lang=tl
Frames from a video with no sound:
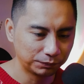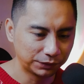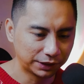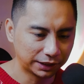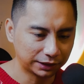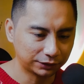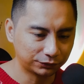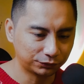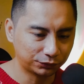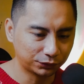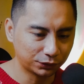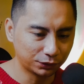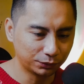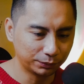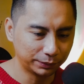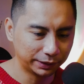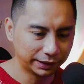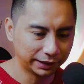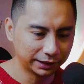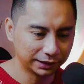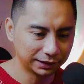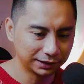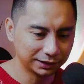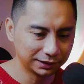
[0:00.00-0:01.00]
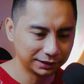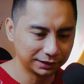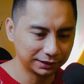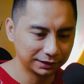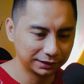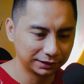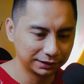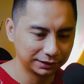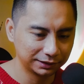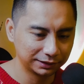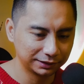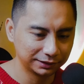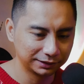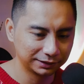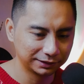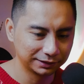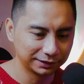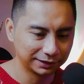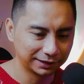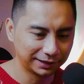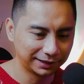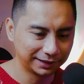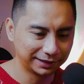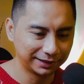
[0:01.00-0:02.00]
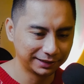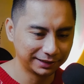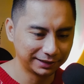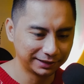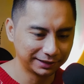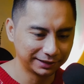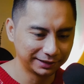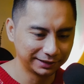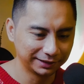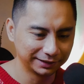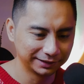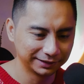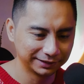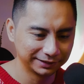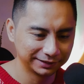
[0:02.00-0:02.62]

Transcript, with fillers: Not from Hell. ha.